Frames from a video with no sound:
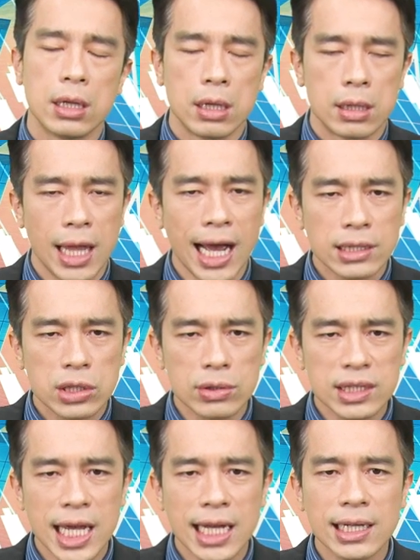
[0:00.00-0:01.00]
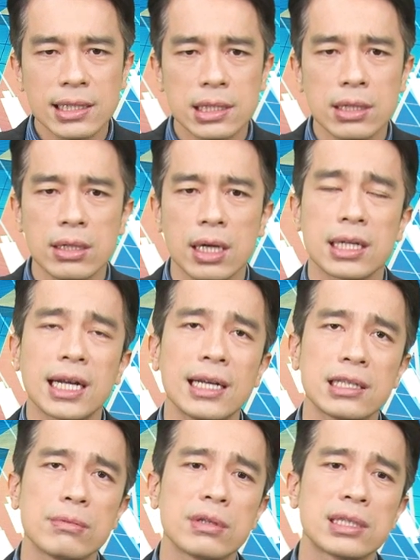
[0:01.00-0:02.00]
来，从这一根之后呢，你看
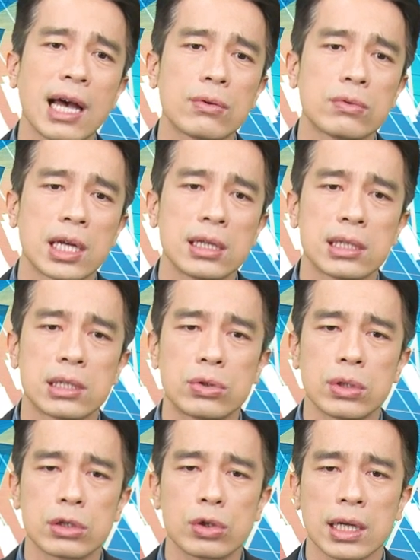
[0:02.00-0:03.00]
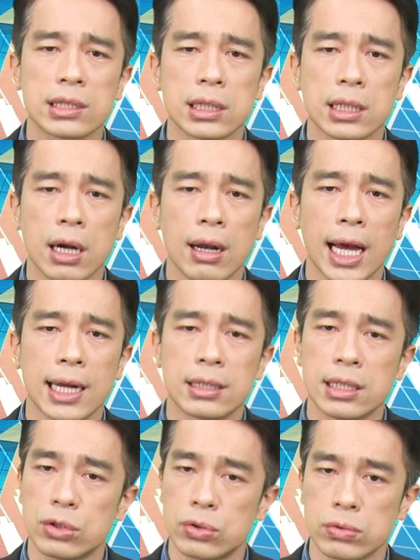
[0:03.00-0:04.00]
是不是三五天持续的创新高？来，
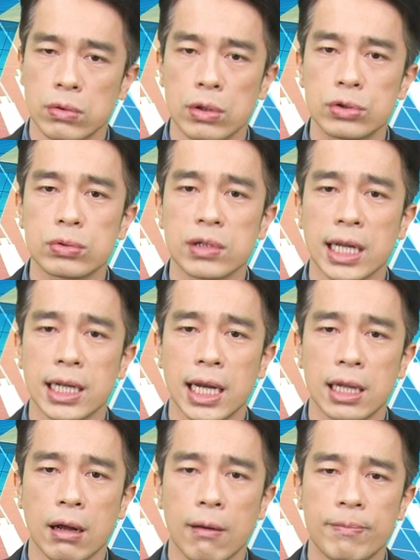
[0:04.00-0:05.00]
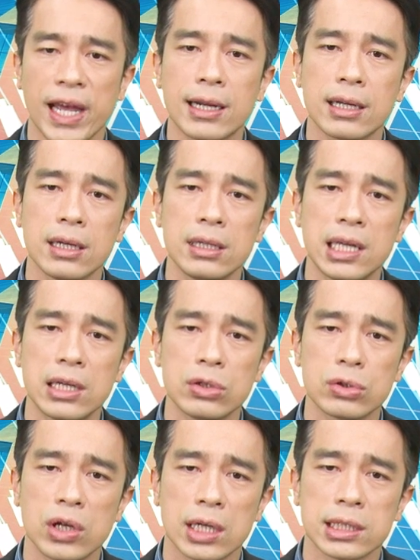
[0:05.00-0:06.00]
你数，我数给你看哦。来，隔天
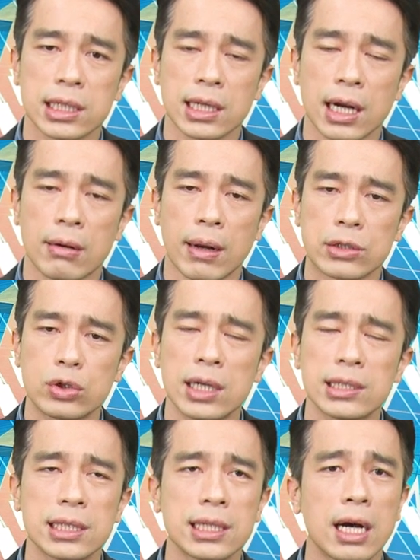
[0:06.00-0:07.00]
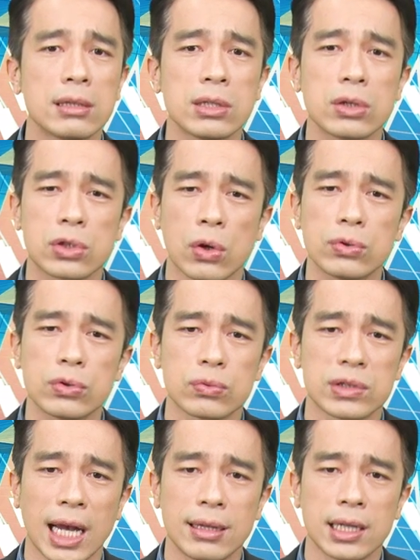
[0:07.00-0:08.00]
就创新高了，创新高之后重数
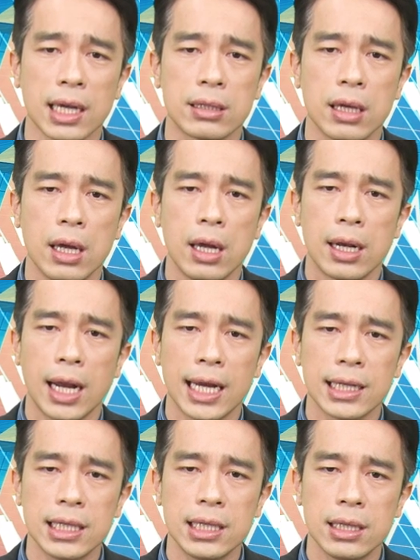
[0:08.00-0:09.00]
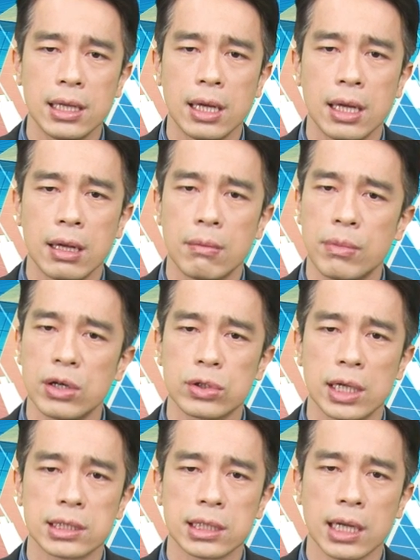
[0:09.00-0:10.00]
三天，来一没有
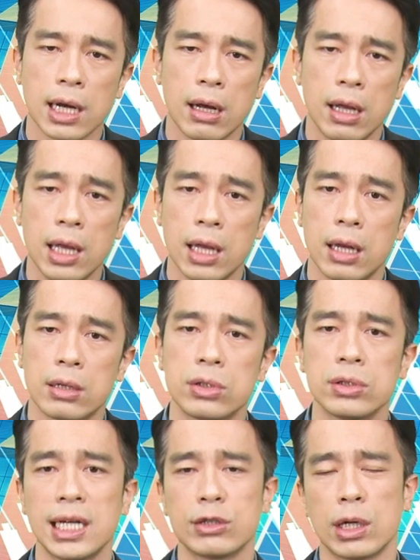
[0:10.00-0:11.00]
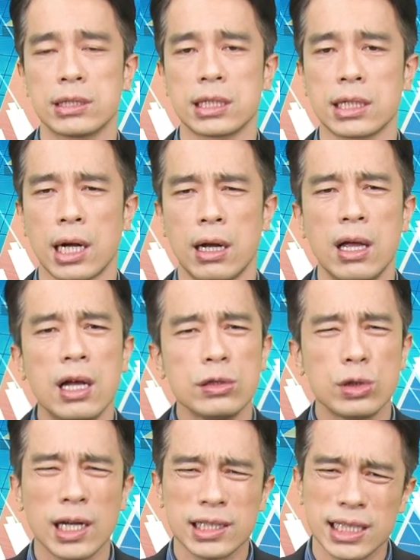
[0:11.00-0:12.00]
创新高，二又再创新高，
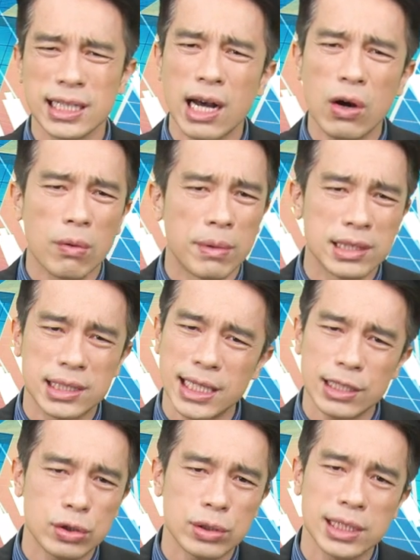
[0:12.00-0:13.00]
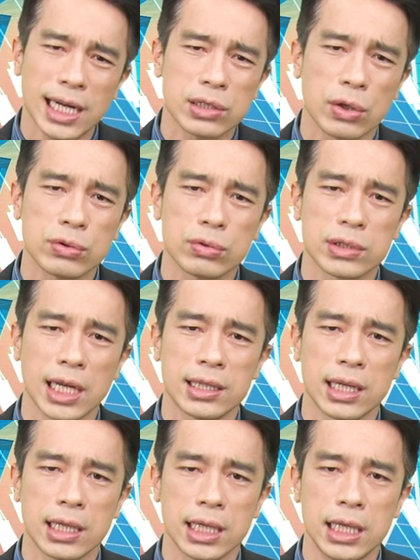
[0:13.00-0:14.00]
创新高我们继续再重数三
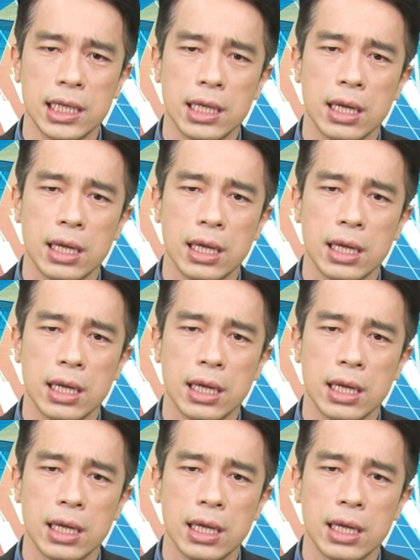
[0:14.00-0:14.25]
天，一、